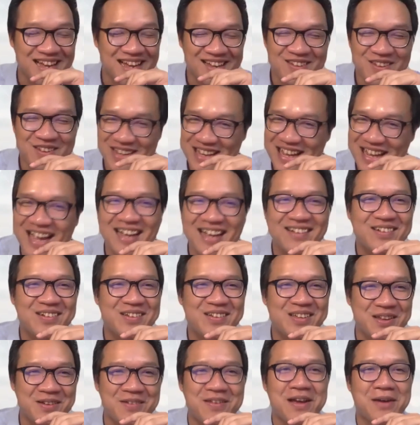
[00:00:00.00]
chuyên gia có
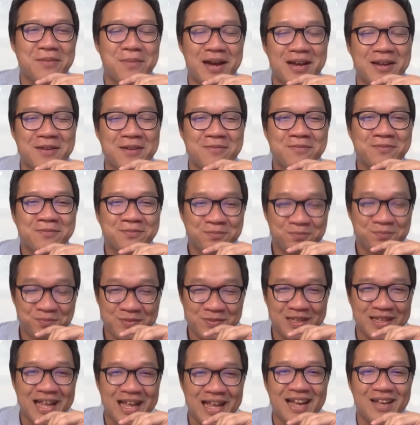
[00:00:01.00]
nhiều giờ bay
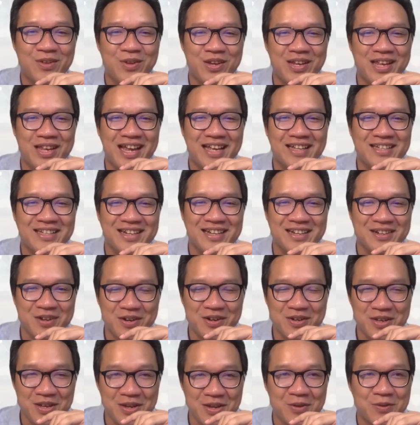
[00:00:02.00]
và chuyên gia sẽ có
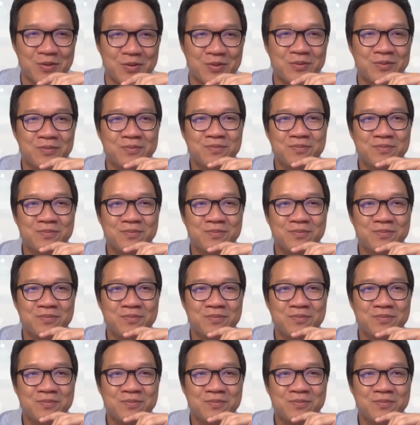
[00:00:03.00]
nhiều